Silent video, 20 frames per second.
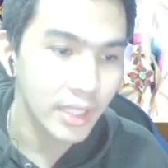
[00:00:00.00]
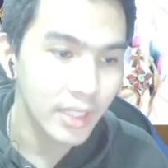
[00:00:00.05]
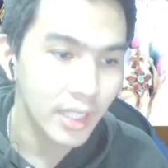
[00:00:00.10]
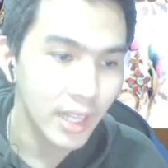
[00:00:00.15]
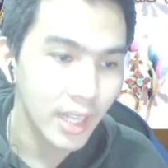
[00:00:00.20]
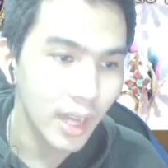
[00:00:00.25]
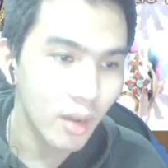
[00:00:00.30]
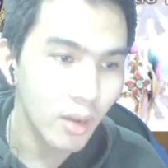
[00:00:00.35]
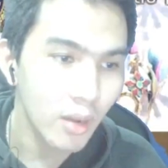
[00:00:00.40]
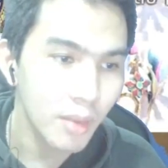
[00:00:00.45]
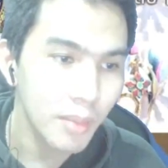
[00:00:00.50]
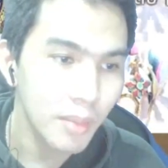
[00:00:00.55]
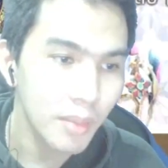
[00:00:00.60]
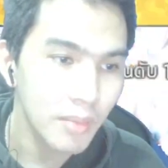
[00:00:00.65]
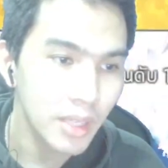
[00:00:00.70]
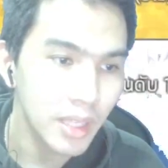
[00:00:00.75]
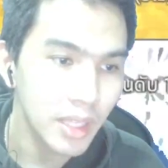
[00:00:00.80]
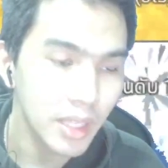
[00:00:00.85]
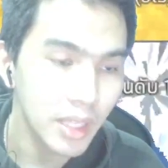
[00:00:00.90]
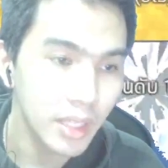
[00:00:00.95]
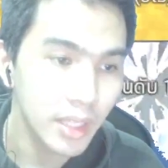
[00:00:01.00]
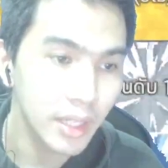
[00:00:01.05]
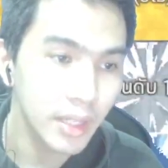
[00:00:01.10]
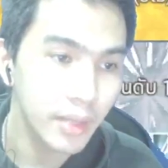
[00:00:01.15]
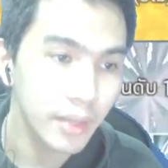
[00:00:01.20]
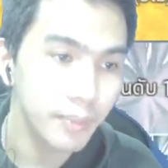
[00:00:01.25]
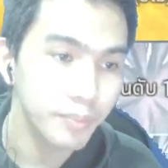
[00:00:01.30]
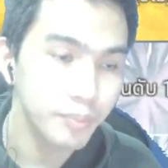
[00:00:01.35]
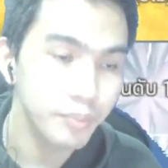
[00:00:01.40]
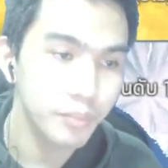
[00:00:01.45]
ริงๆแล้วอ่ะมันมี
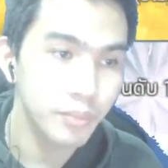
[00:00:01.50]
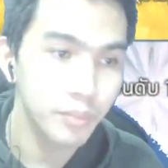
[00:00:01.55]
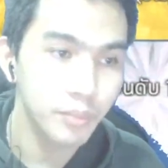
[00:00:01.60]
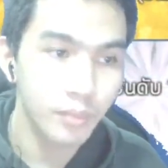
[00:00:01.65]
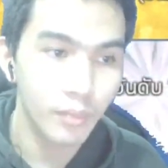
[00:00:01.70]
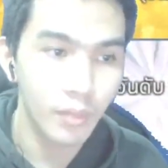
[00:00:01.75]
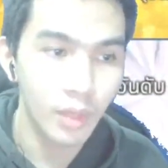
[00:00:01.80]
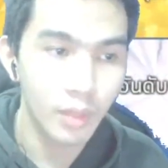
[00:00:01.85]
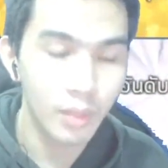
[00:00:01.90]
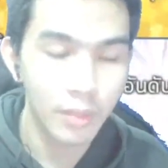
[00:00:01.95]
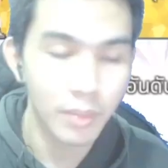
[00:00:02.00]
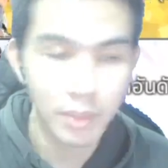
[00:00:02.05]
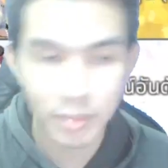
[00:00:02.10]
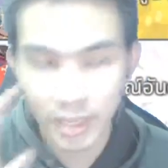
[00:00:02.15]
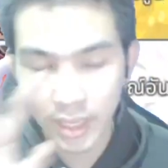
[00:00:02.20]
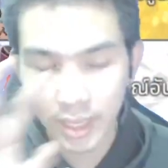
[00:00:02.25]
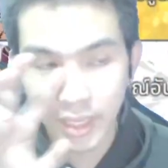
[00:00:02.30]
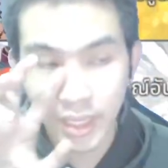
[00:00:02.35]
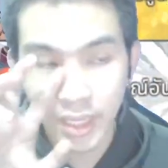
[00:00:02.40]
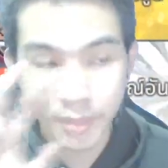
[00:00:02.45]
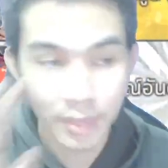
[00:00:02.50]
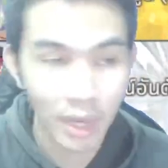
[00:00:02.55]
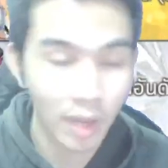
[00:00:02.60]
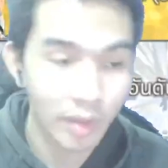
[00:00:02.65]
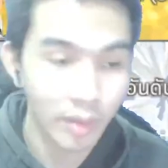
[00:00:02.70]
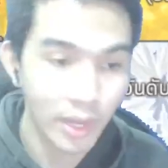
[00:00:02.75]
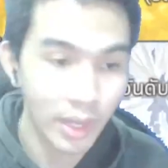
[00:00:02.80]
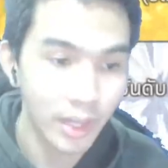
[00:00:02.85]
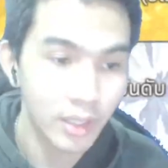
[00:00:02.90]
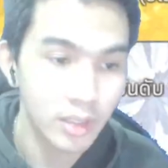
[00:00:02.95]
มันมีไอ้นี่ มาแล้ว
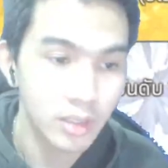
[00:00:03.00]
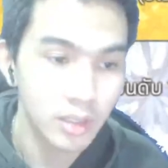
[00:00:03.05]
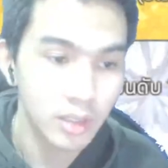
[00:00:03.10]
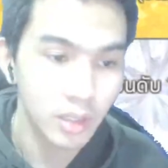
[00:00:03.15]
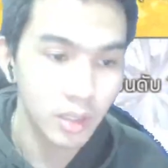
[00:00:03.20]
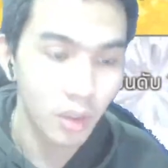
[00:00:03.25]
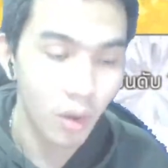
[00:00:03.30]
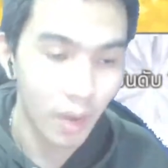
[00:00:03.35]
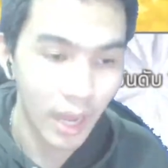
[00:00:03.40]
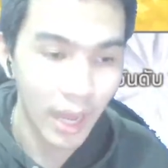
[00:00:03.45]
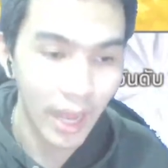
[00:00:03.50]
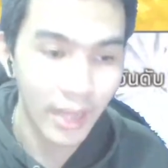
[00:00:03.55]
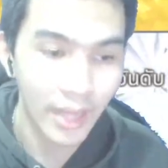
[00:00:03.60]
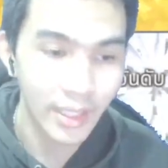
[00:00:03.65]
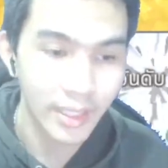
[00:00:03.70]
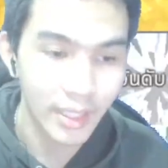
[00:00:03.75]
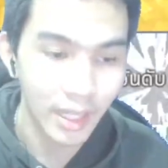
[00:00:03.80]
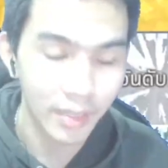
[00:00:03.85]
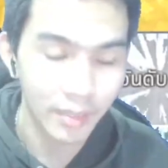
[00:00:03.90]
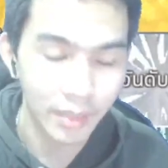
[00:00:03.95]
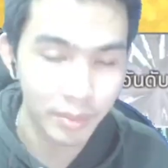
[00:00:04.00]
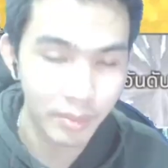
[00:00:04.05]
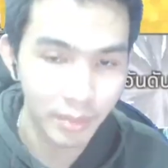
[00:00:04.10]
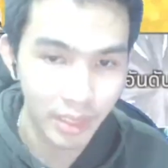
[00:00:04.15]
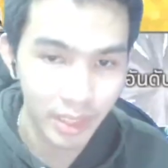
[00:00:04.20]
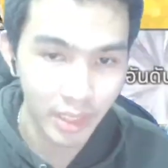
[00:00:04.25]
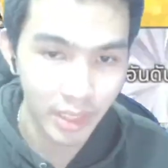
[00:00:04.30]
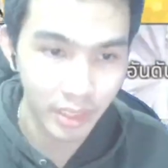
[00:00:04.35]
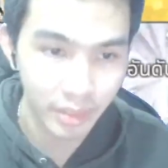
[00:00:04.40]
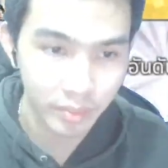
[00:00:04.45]
นะ ของ R1 อ่ะมัน
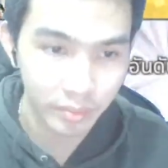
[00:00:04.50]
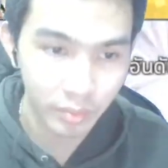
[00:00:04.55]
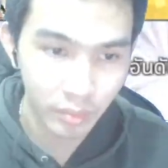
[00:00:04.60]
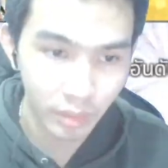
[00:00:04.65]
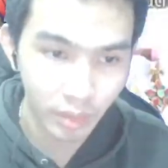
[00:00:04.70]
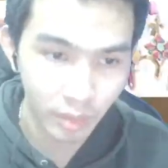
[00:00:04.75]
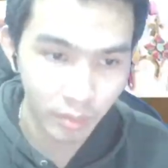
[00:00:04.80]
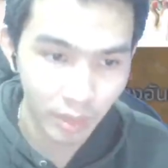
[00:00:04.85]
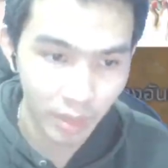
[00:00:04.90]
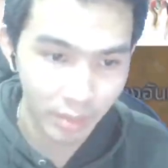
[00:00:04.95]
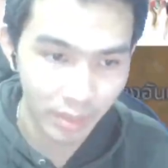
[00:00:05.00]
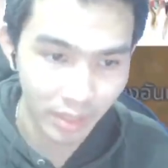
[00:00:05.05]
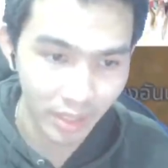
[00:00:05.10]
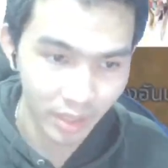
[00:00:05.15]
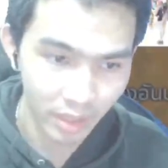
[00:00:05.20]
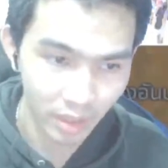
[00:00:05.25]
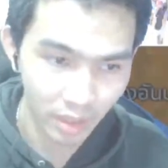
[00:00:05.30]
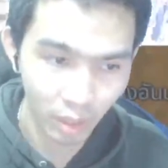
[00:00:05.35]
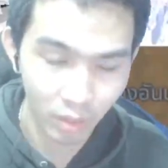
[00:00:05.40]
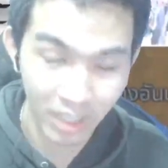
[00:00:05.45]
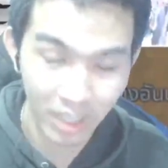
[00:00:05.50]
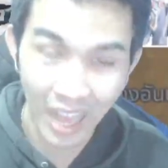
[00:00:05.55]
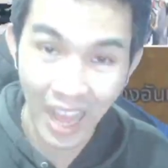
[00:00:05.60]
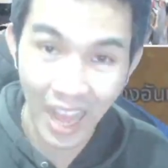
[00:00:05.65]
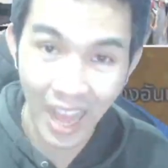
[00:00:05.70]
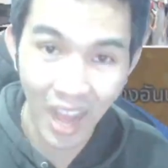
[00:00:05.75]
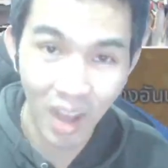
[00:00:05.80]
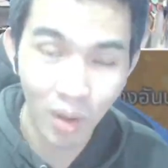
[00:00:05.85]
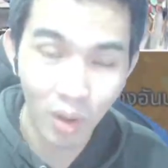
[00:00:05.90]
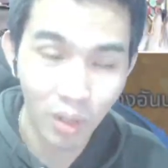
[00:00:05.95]
มีมันมีรองเท้า
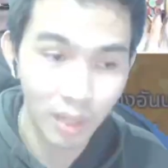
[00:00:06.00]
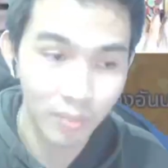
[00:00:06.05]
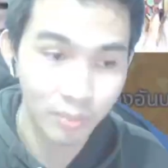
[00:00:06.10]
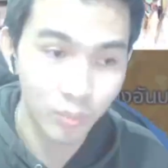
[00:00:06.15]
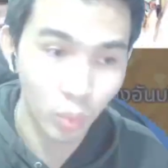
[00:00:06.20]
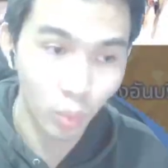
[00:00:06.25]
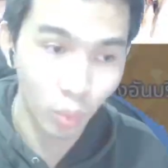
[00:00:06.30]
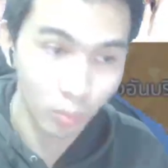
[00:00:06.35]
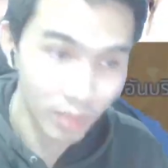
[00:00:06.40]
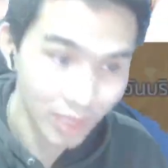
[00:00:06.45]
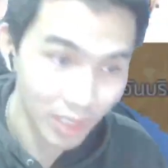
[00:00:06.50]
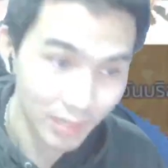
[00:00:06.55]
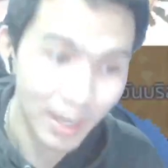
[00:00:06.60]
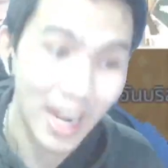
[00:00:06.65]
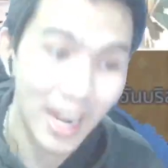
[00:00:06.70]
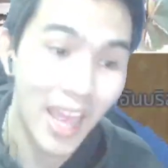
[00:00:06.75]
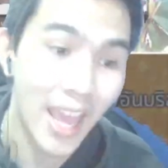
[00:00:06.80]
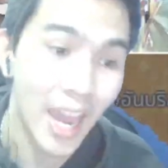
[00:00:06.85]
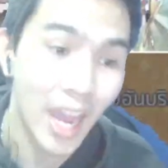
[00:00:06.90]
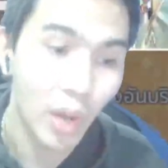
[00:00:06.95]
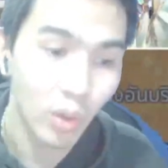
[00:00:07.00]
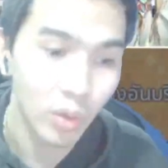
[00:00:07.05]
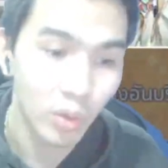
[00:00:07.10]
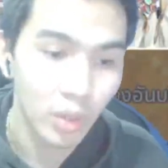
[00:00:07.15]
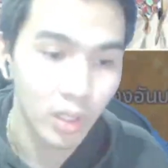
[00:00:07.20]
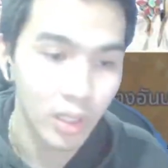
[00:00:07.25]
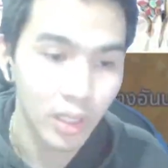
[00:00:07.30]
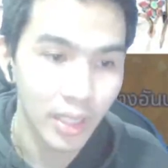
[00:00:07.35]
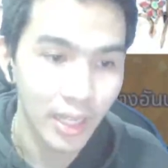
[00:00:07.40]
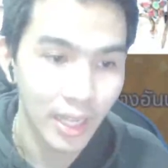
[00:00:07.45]
กับถุงมือมาแล้ว
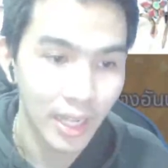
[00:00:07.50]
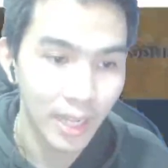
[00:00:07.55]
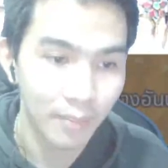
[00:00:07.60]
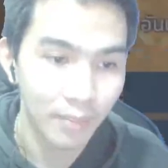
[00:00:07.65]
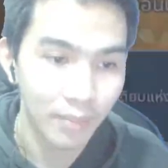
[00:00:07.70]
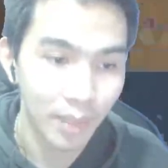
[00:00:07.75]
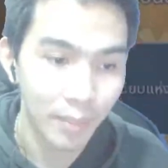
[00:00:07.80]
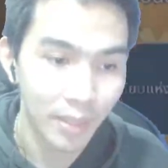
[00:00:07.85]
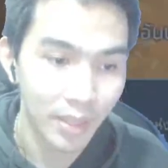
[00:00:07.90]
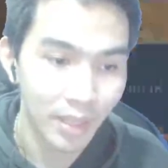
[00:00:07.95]
นะครับ แต่มัน